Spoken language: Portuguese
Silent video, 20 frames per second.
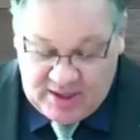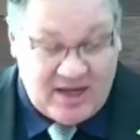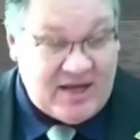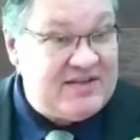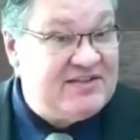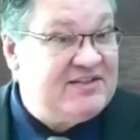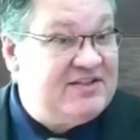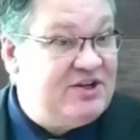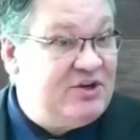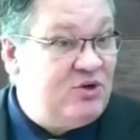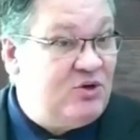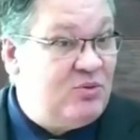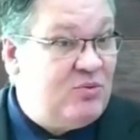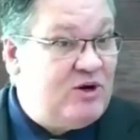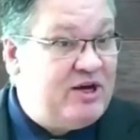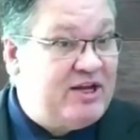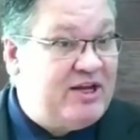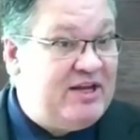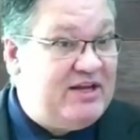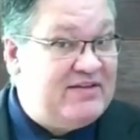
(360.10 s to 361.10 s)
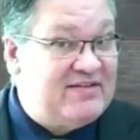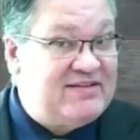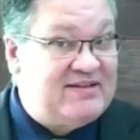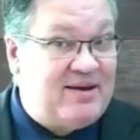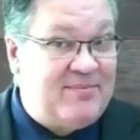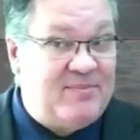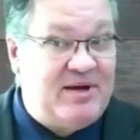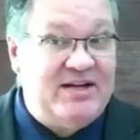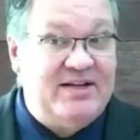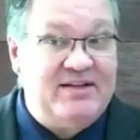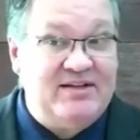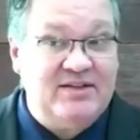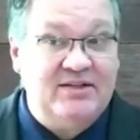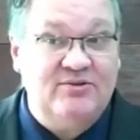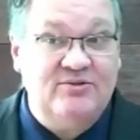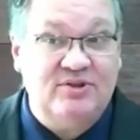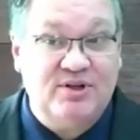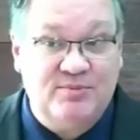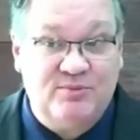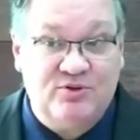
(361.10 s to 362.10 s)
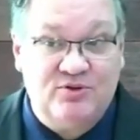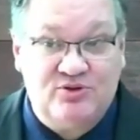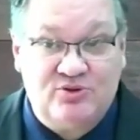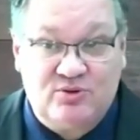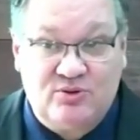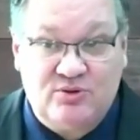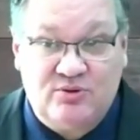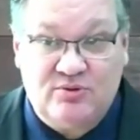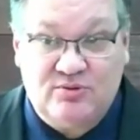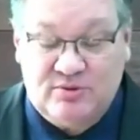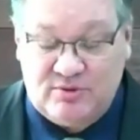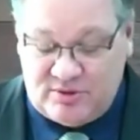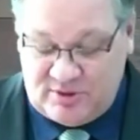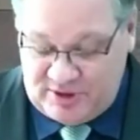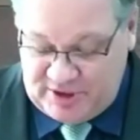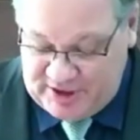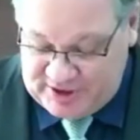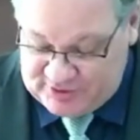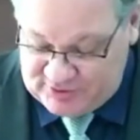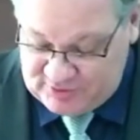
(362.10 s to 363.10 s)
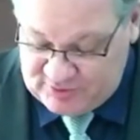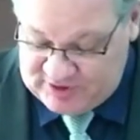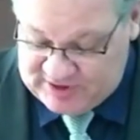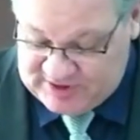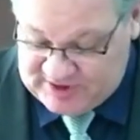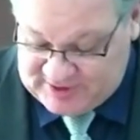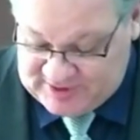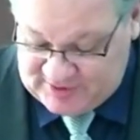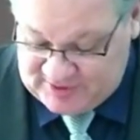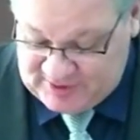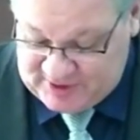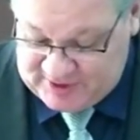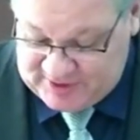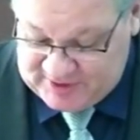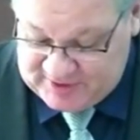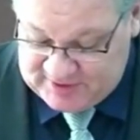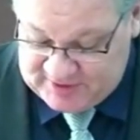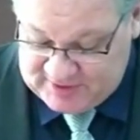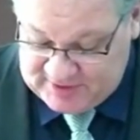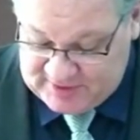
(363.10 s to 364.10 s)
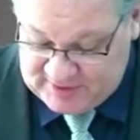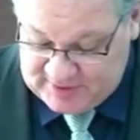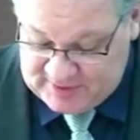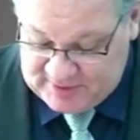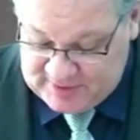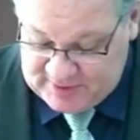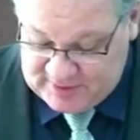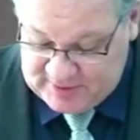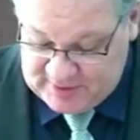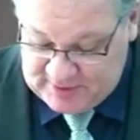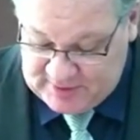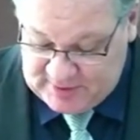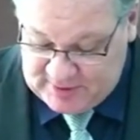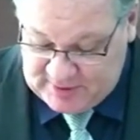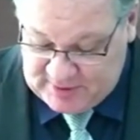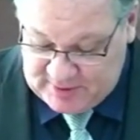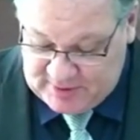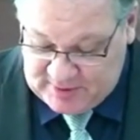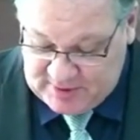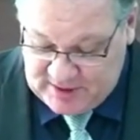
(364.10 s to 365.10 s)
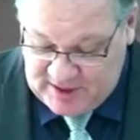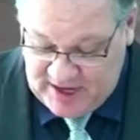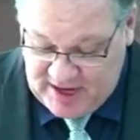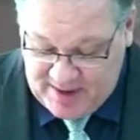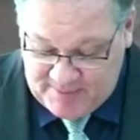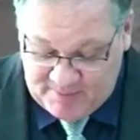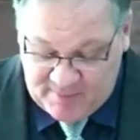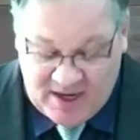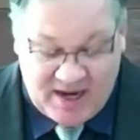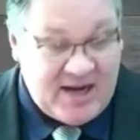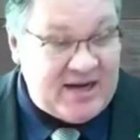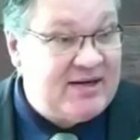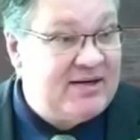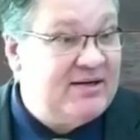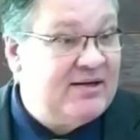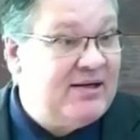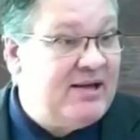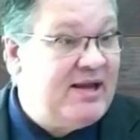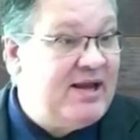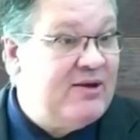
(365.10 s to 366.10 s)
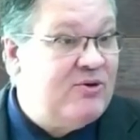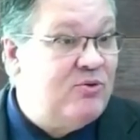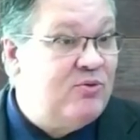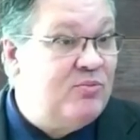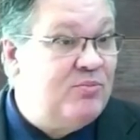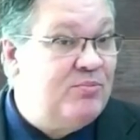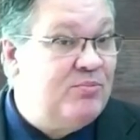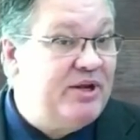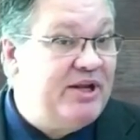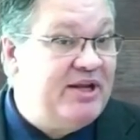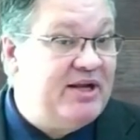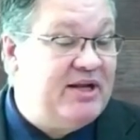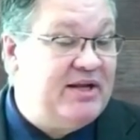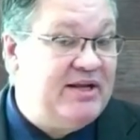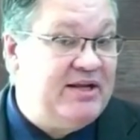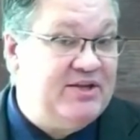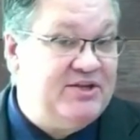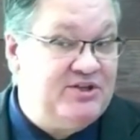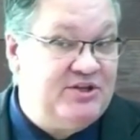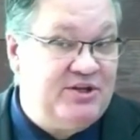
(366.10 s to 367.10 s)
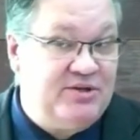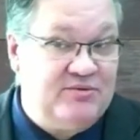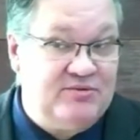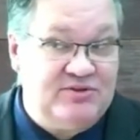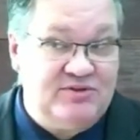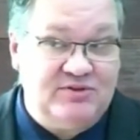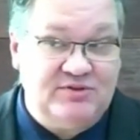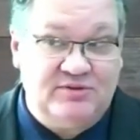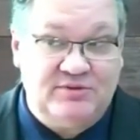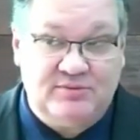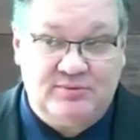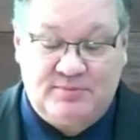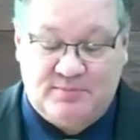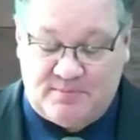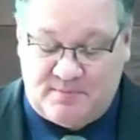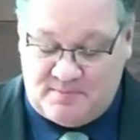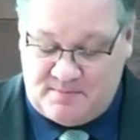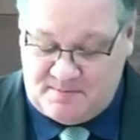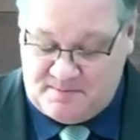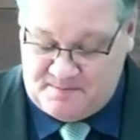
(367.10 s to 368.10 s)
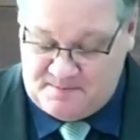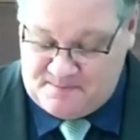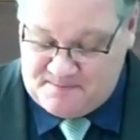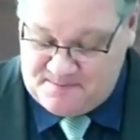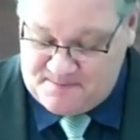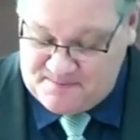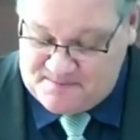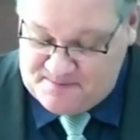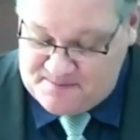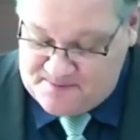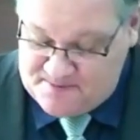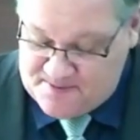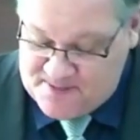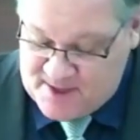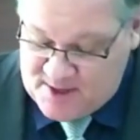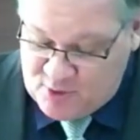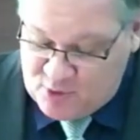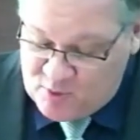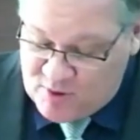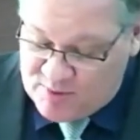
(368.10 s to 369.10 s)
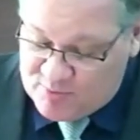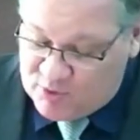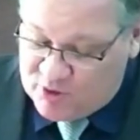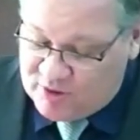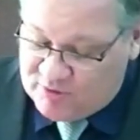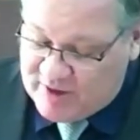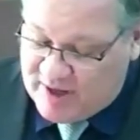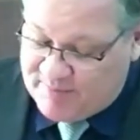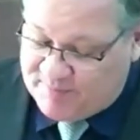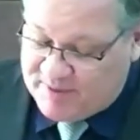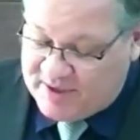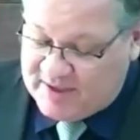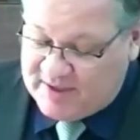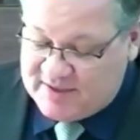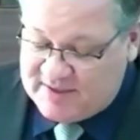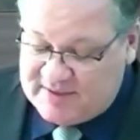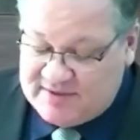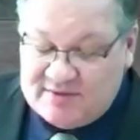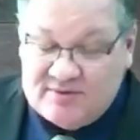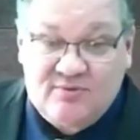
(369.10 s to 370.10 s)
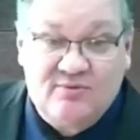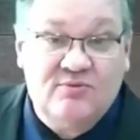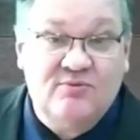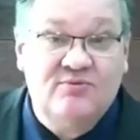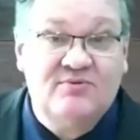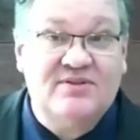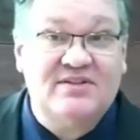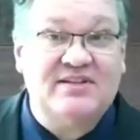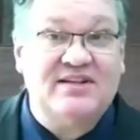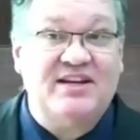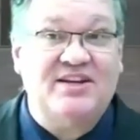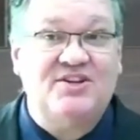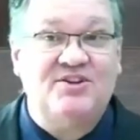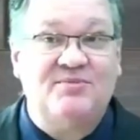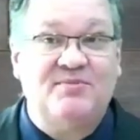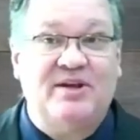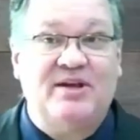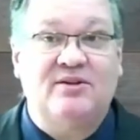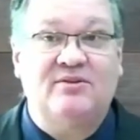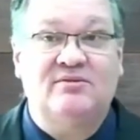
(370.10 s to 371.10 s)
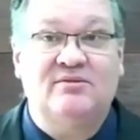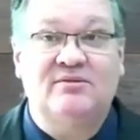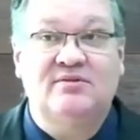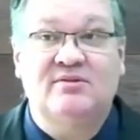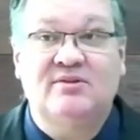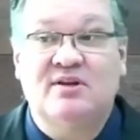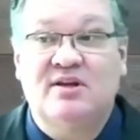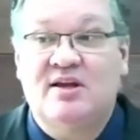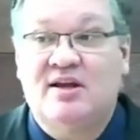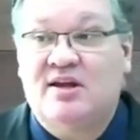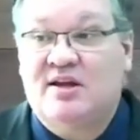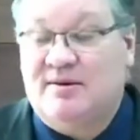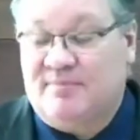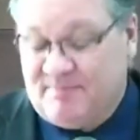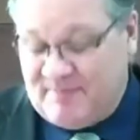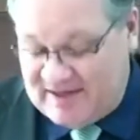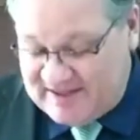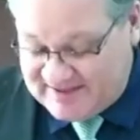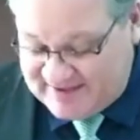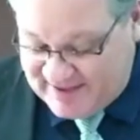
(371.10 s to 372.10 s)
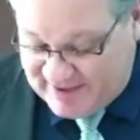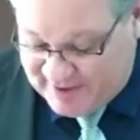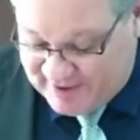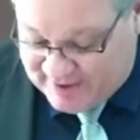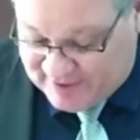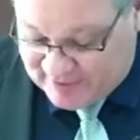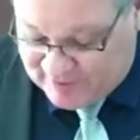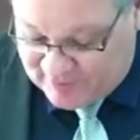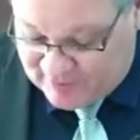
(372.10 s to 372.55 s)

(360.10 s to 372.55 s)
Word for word: assim como aquele samaritano demonstrou em suas ações. Amar é cumprir a lei de Deus. O amor não é apenas um sentimento, mas é